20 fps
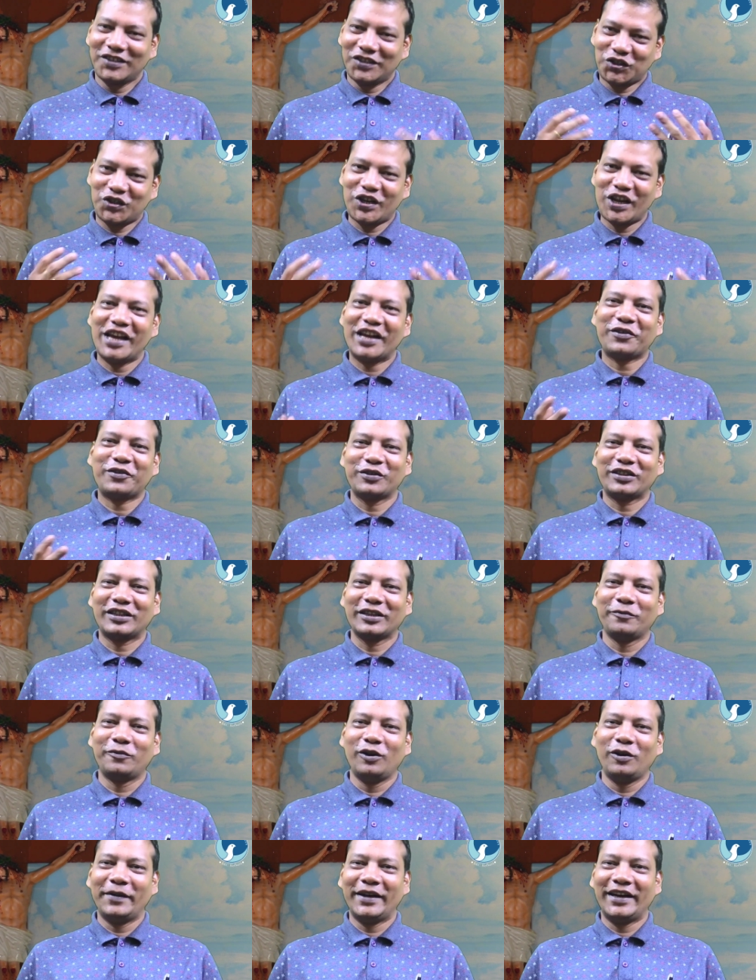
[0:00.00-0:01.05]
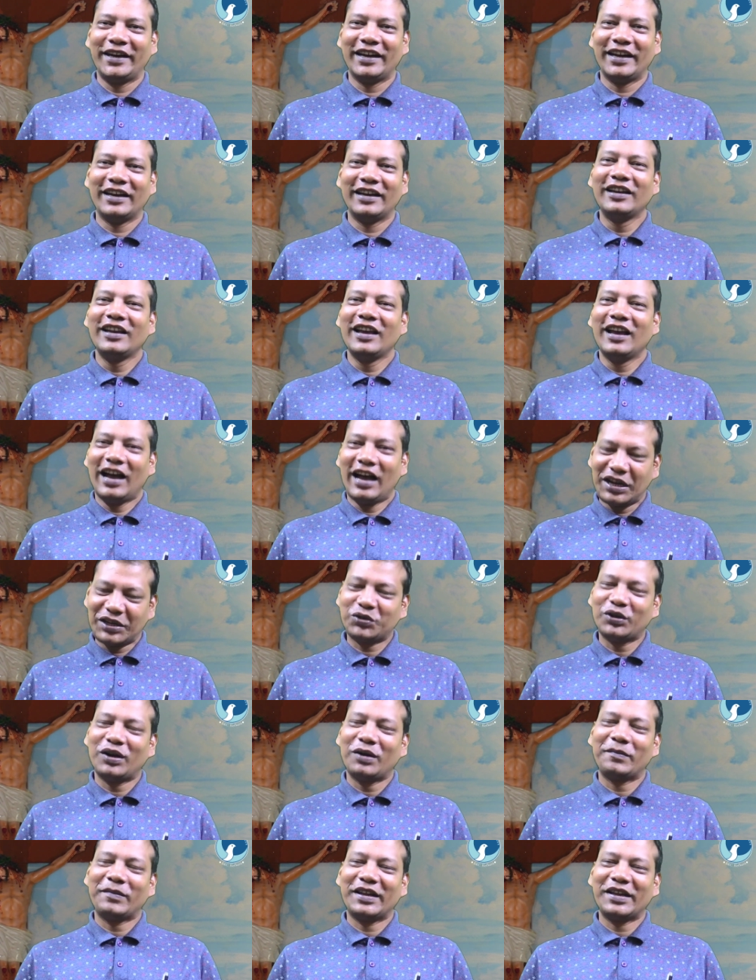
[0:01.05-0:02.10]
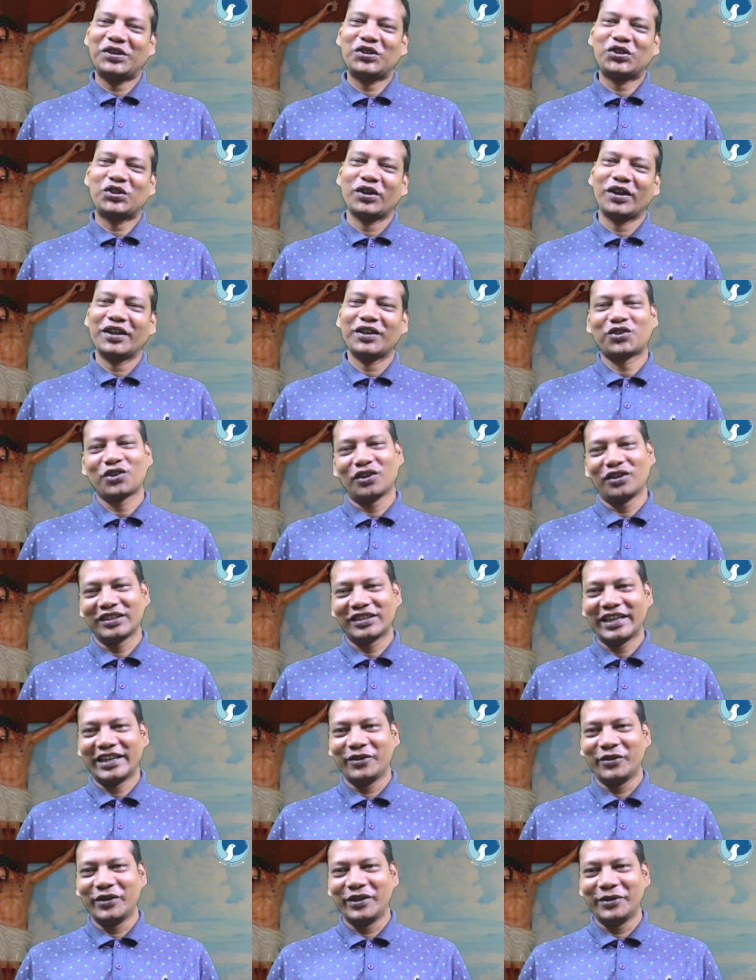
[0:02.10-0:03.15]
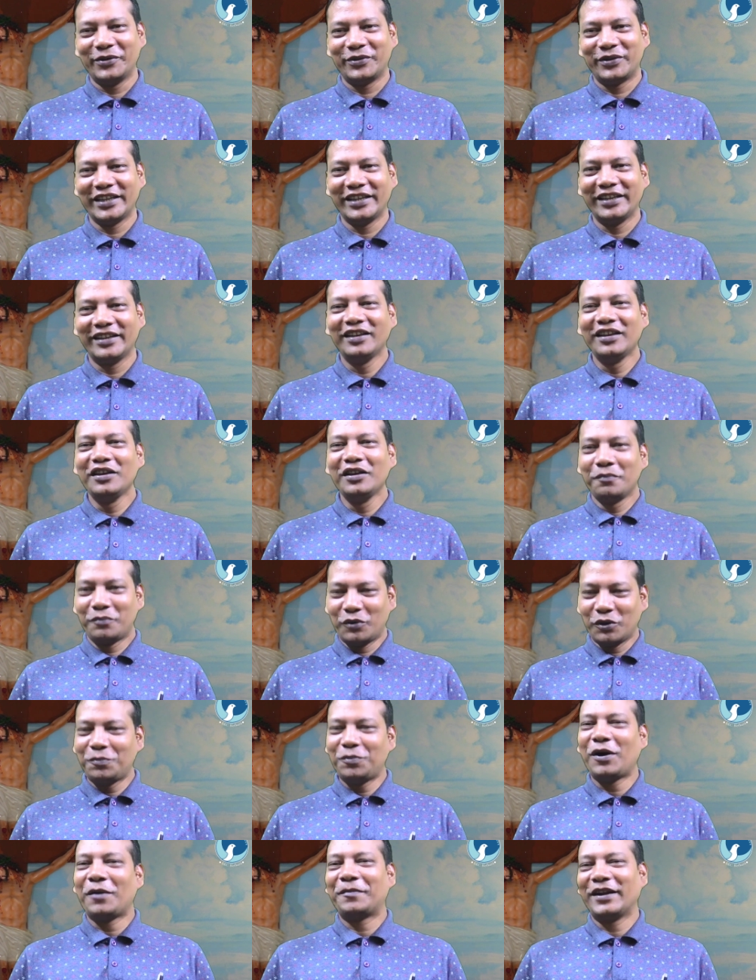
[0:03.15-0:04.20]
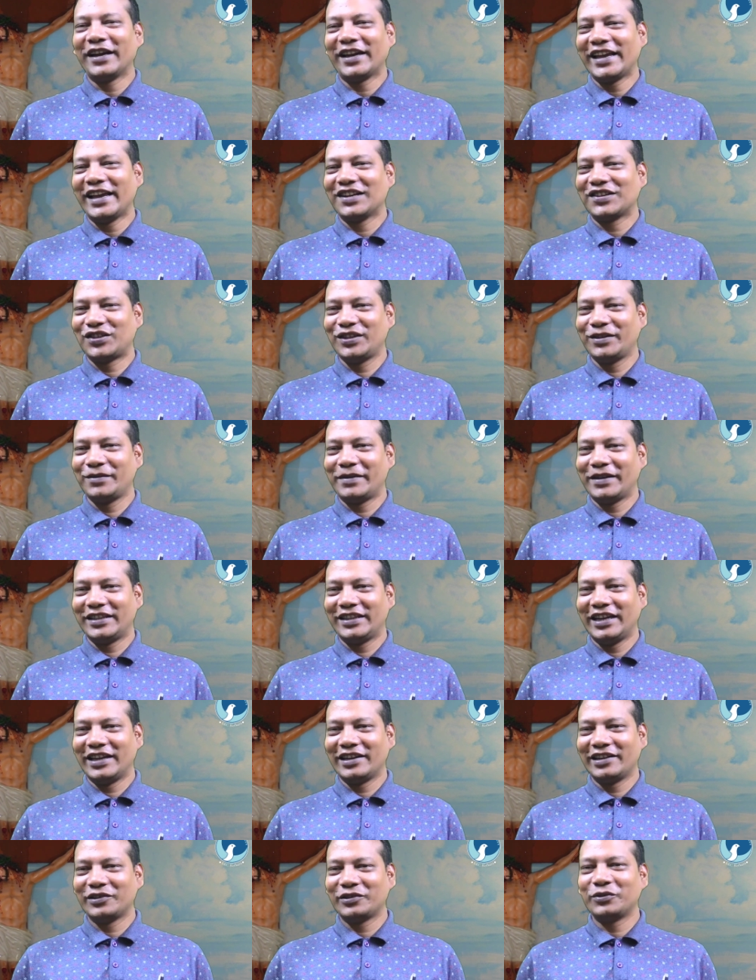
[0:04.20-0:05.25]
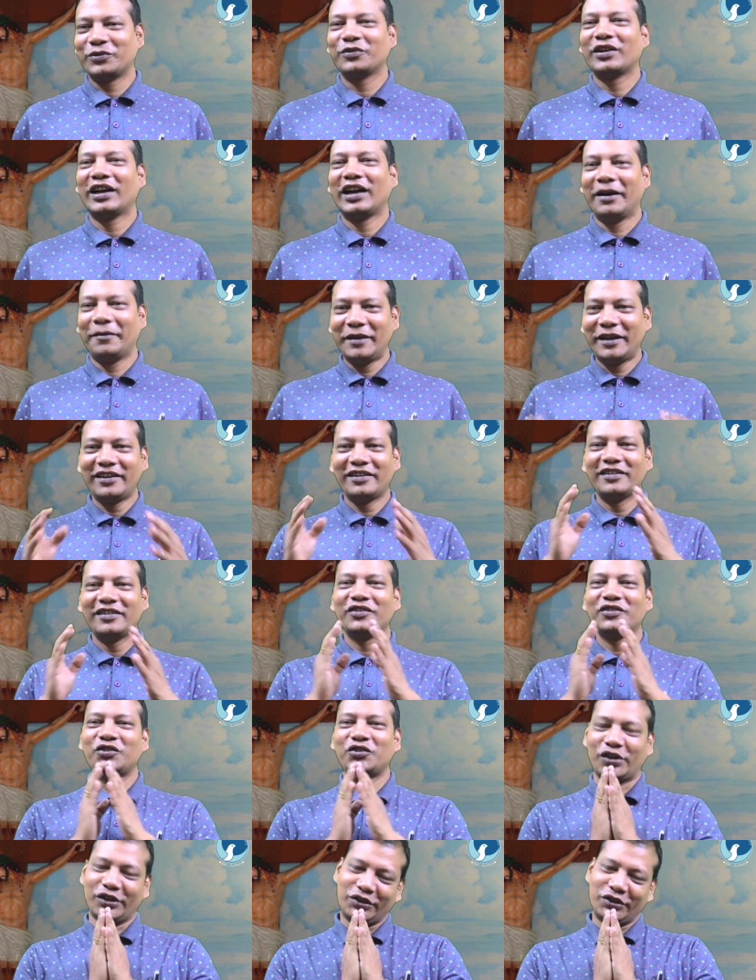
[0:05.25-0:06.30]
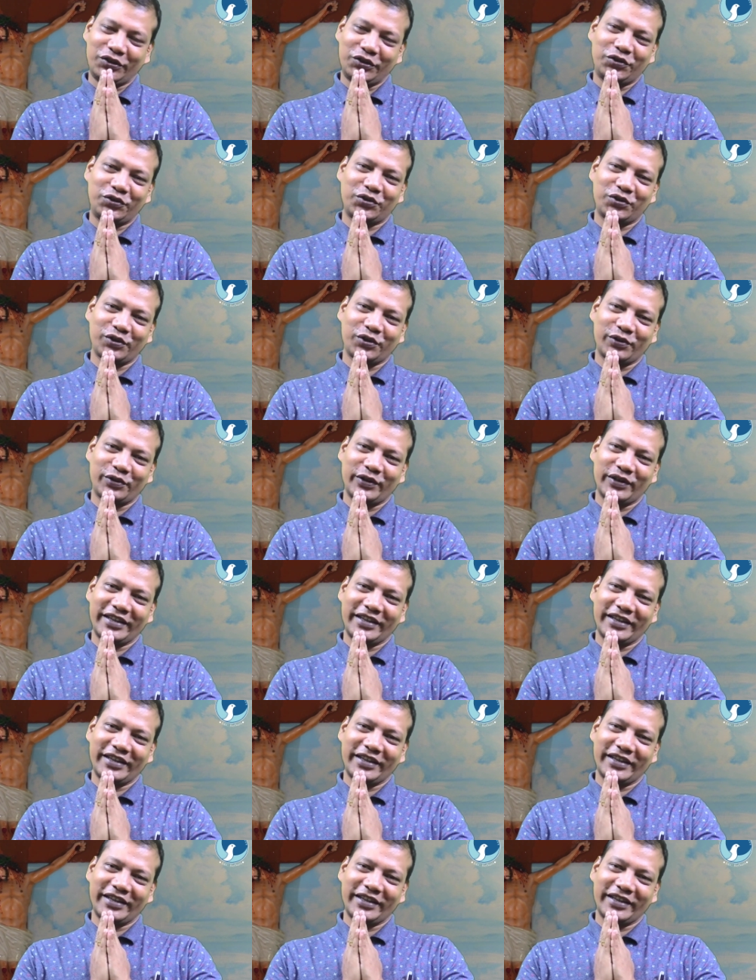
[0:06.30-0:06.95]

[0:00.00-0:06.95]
শেয়ার করতে ভুলবেন না আসুন আমরা ঈশ্বরের সন্তান হয়ে উঠি প্রভু আপনাকে আশীর্বাদ দান করুন আমেন জয় যিশু